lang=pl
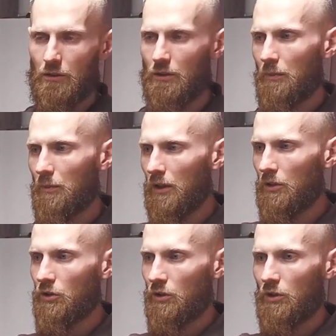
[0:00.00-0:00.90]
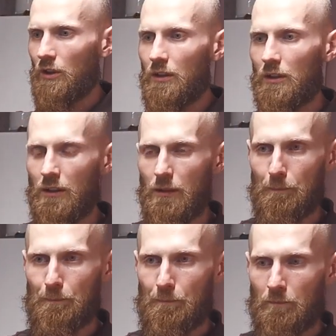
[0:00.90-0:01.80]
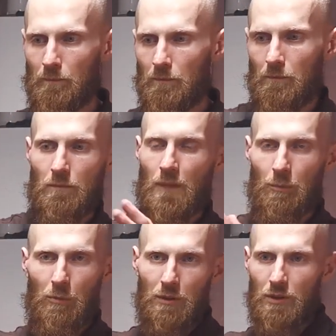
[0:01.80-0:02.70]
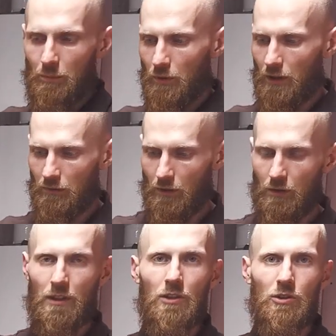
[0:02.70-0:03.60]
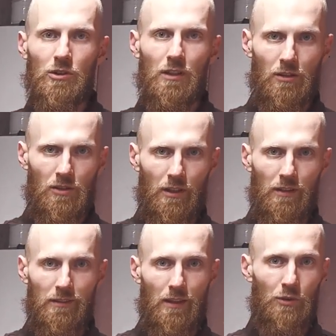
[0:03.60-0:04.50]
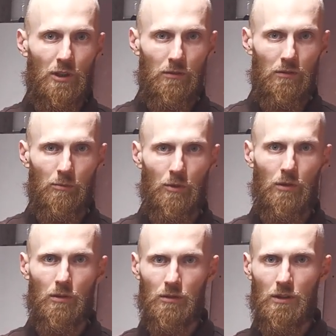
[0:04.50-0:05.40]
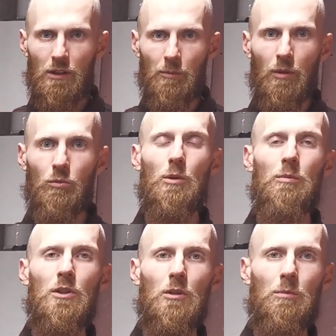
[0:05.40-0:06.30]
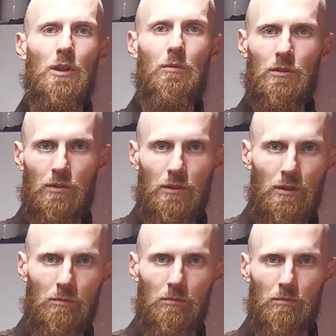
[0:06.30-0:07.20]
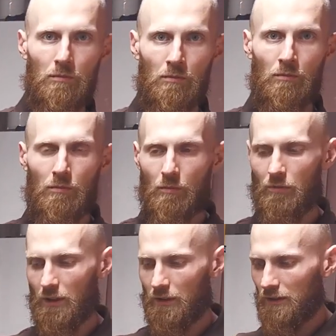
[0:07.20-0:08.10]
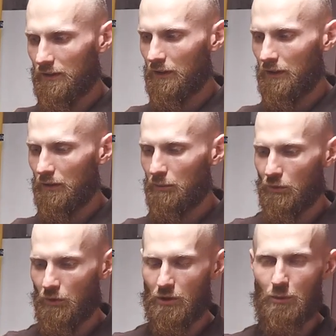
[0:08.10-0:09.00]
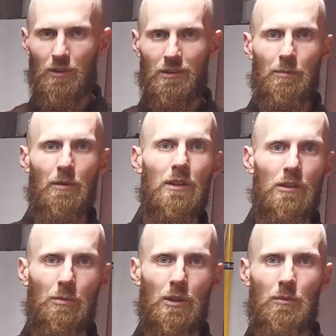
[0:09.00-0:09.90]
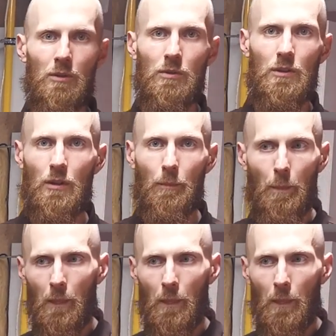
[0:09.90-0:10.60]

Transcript: Jeżeli masz grzejniki i pompę ciepła, no też raczej zawsze, bo grzejniki mają dużo mniejszą pojemność wodną, więc e, bufor ciepła zapewnia tą pojemność wodną.